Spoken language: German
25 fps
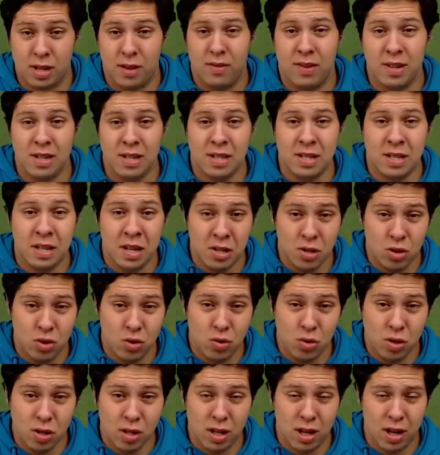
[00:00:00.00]
Was ist ein
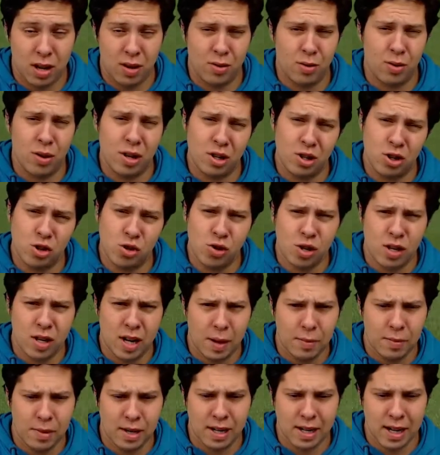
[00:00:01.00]
Dschungel, okay,
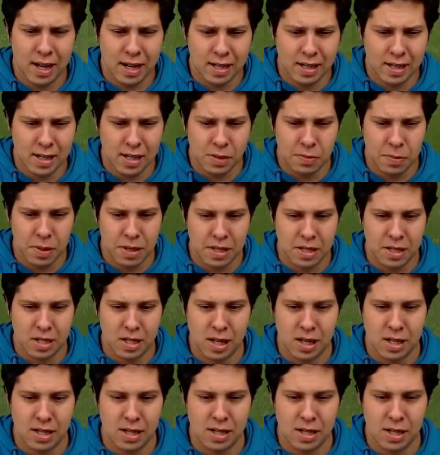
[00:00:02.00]
Dschungelcamp nicht ganz, das passt nicht
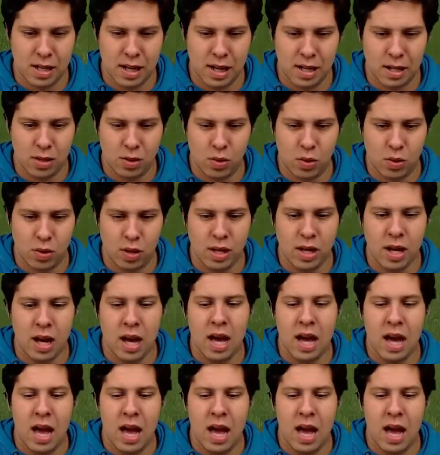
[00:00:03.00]
ganz in die Kategorie.